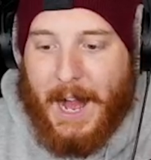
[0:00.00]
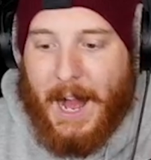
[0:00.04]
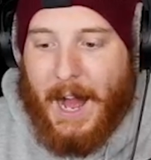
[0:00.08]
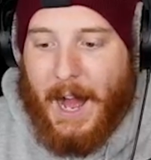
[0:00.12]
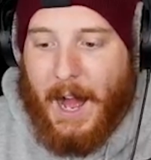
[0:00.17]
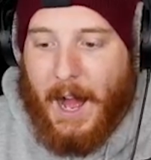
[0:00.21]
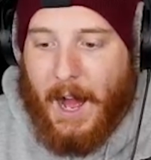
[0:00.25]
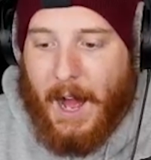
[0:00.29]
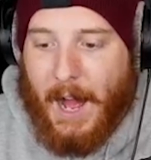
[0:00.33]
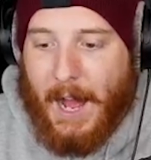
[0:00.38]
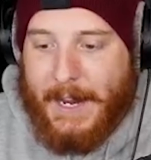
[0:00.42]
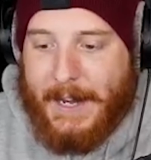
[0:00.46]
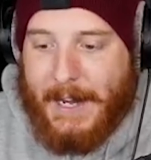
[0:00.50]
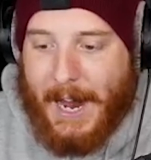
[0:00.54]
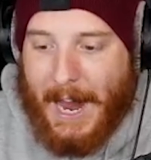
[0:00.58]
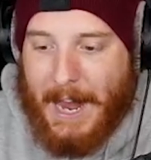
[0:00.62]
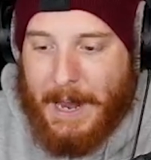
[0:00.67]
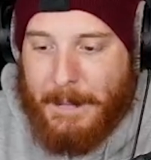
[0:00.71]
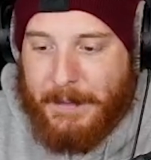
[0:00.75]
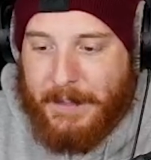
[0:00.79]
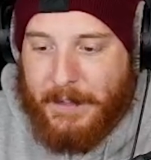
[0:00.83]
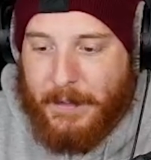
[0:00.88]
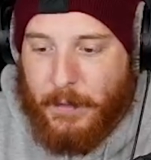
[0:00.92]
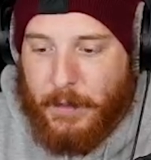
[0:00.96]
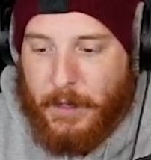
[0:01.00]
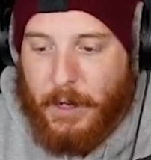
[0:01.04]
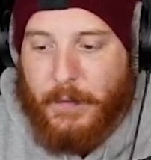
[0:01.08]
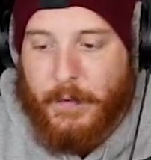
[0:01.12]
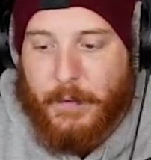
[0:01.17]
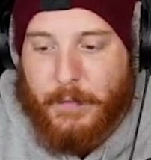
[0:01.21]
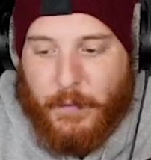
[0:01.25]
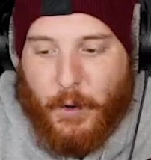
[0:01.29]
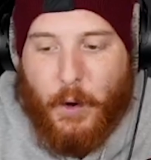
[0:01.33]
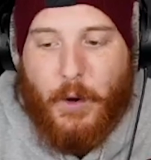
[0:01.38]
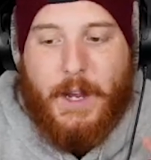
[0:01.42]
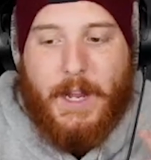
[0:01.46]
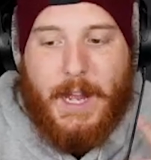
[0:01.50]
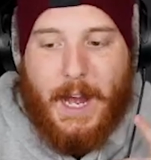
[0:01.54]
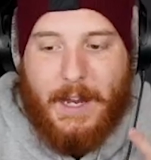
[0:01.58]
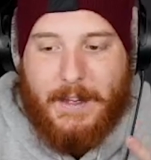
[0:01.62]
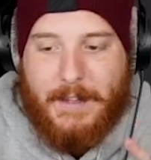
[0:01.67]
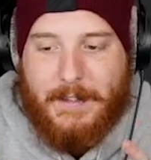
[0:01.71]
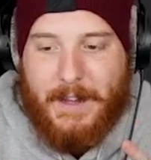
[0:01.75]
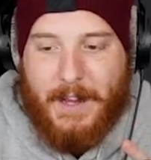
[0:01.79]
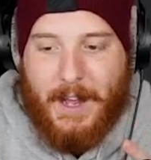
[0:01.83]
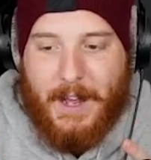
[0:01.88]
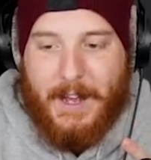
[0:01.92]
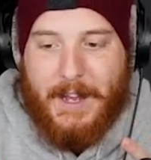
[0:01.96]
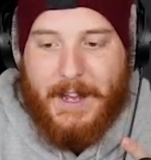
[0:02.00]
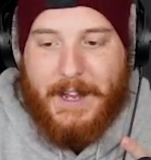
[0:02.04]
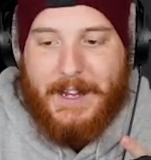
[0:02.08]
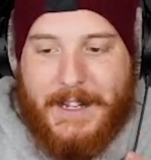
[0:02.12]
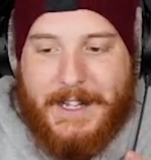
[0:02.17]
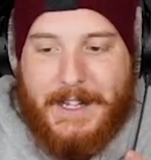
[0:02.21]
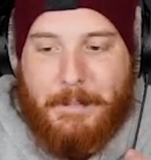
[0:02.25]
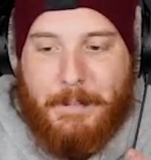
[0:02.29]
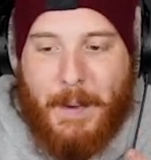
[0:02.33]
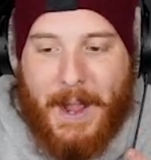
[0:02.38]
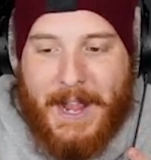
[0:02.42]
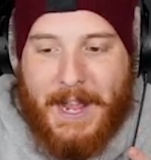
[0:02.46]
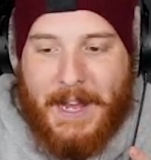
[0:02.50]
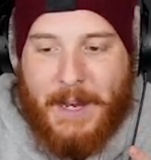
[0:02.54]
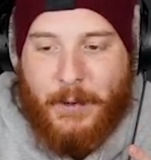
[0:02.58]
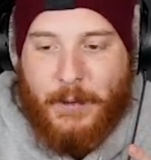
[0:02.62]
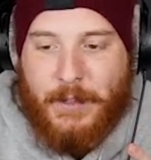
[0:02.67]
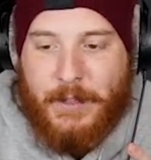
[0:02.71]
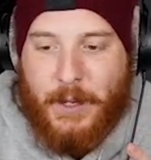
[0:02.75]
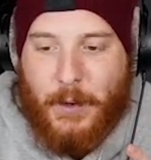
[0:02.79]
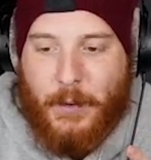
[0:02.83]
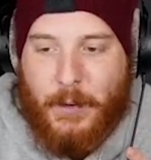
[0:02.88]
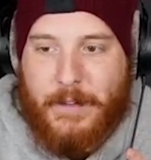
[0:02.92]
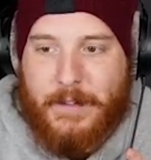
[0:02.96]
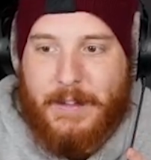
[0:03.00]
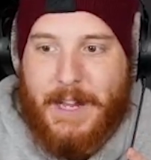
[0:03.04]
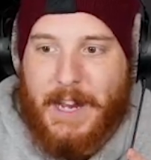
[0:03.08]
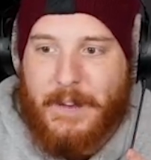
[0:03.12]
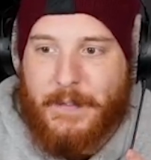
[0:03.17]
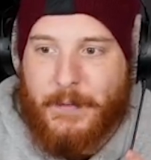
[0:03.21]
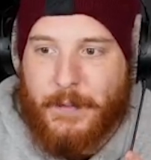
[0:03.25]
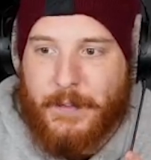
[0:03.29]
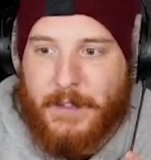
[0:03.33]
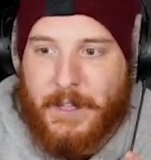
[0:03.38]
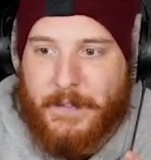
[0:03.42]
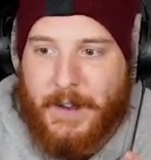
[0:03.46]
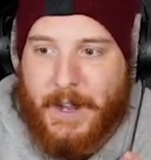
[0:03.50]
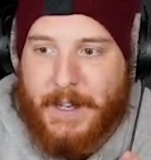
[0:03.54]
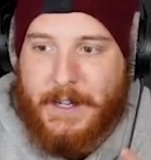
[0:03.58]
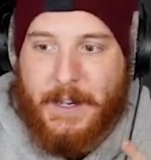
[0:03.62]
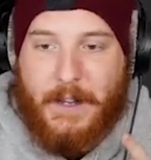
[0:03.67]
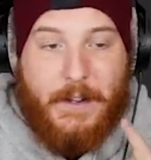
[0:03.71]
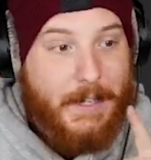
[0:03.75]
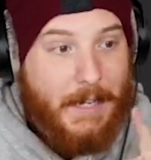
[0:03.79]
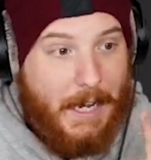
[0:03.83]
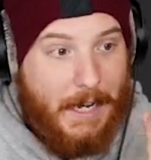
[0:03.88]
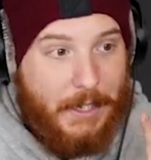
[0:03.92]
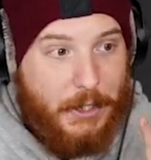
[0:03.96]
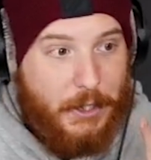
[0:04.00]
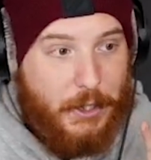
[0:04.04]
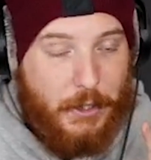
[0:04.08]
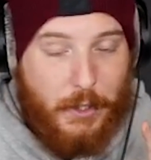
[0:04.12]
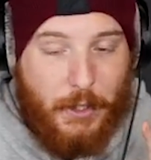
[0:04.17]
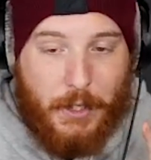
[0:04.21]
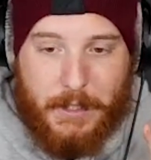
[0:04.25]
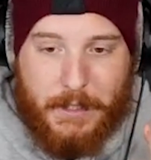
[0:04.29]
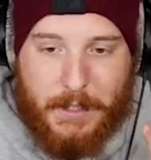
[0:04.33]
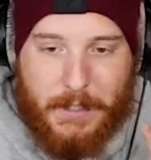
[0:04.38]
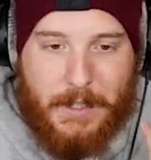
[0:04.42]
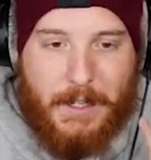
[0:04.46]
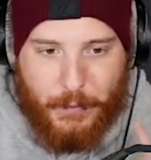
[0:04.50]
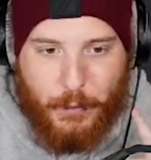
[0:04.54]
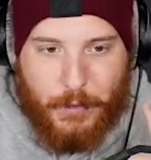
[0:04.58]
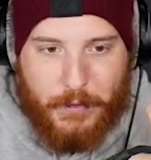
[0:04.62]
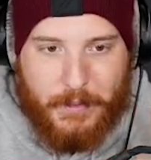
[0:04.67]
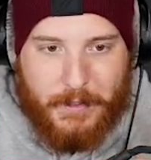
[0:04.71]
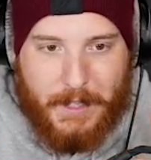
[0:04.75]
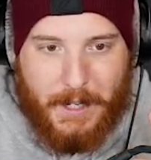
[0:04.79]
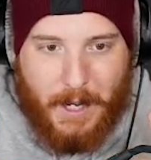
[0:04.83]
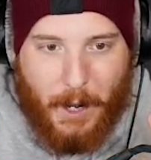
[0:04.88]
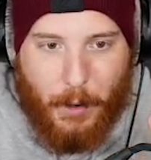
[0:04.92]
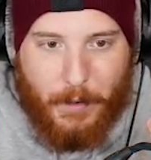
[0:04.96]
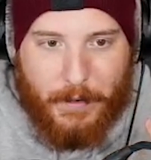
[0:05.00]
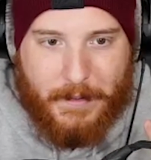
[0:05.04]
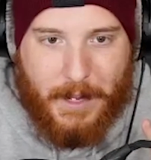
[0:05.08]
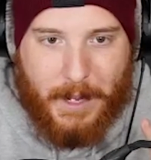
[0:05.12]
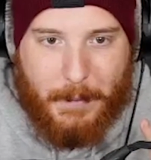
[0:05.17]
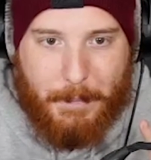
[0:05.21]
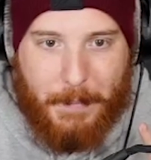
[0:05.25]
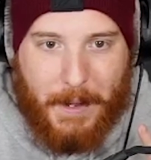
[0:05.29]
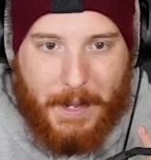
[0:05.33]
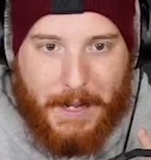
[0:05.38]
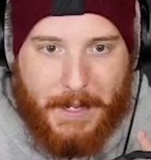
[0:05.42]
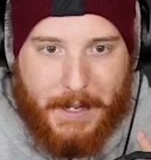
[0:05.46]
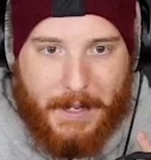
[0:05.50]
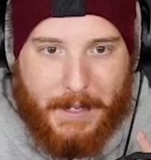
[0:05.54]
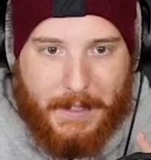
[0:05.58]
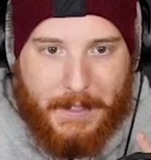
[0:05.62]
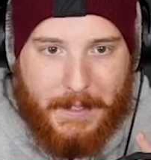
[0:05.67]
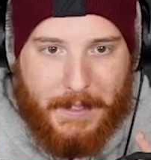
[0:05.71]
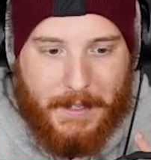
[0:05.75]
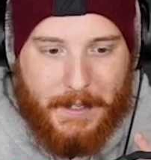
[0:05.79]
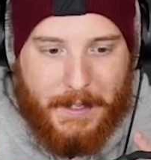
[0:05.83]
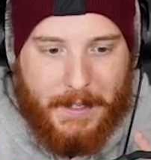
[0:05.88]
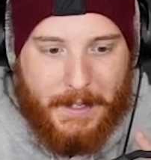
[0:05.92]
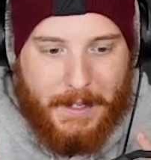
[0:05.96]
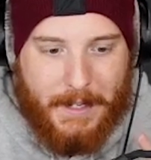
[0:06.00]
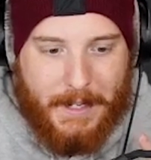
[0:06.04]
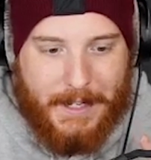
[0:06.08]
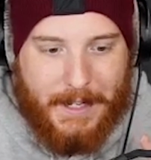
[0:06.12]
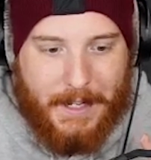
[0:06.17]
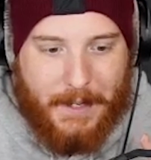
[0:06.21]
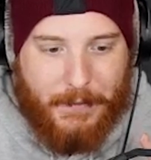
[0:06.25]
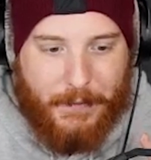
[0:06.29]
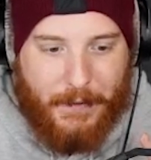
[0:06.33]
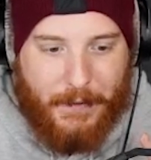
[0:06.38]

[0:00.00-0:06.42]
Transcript: Ah, ein halbes sind 0,5. Okay, alles klar. Die Bayern unter uns helfen uns hier weiter. Dankeschön, Leute. Kuss geht raus nach Bayern in den